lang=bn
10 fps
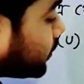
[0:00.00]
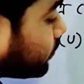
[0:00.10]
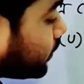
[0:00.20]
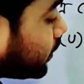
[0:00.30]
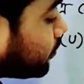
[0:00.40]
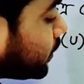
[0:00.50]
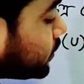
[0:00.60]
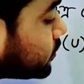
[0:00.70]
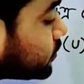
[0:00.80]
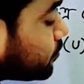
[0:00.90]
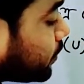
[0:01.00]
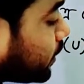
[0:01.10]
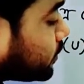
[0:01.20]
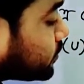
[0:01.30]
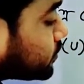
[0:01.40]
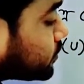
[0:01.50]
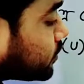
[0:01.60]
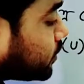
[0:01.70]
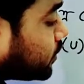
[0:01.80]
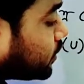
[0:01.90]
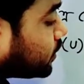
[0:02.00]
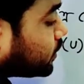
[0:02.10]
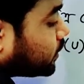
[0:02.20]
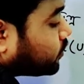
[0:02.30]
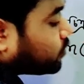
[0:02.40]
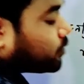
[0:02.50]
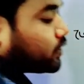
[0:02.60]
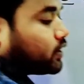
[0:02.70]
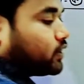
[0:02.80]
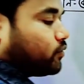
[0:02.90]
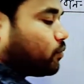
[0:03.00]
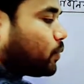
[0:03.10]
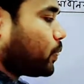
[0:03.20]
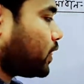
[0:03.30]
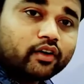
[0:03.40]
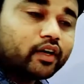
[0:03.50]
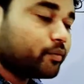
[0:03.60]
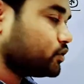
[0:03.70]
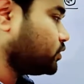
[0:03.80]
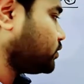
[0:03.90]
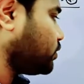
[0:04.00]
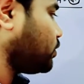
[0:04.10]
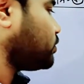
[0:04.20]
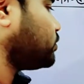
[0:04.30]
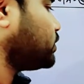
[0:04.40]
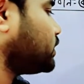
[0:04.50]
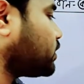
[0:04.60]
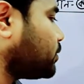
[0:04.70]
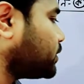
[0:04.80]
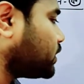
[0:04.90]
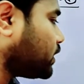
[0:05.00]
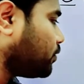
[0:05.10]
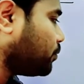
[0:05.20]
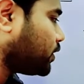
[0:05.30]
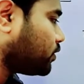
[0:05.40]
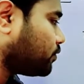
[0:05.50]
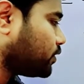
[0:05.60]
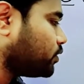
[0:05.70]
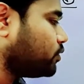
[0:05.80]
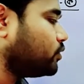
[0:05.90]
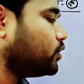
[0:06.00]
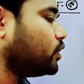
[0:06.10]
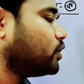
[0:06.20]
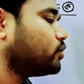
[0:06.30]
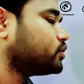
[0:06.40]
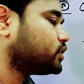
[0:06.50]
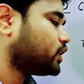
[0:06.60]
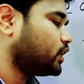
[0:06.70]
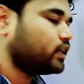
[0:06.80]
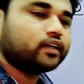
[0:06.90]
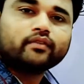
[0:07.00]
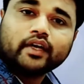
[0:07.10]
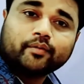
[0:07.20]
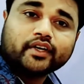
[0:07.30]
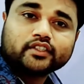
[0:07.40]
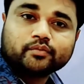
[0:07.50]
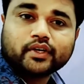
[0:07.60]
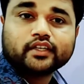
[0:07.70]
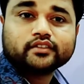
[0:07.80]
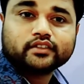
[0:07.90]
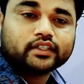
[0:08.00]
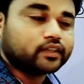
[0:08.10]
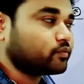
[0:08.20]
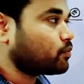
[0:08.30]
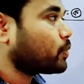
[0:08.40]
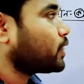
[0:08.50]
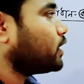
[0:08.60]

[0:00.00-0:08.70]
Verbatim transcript: তার মানে ফাইভ এক্স প্লাস টেন হবে এখানে তাহলে আমরা যদি একটু লক্ষ্য করি দেখো আমাদের নাম্বার অফ ইউ হচ্ছে এটা ফাইভ এক্স প্লাস টেন